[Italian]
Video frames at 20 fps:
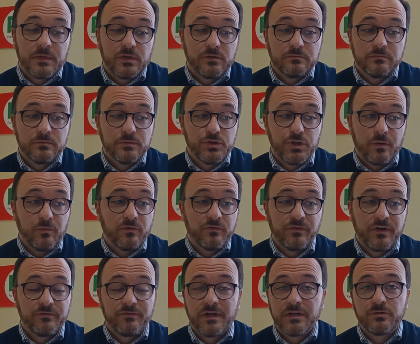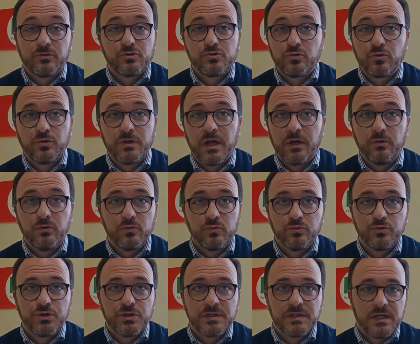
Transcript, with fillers: diciamo, fa fatto solo di annunci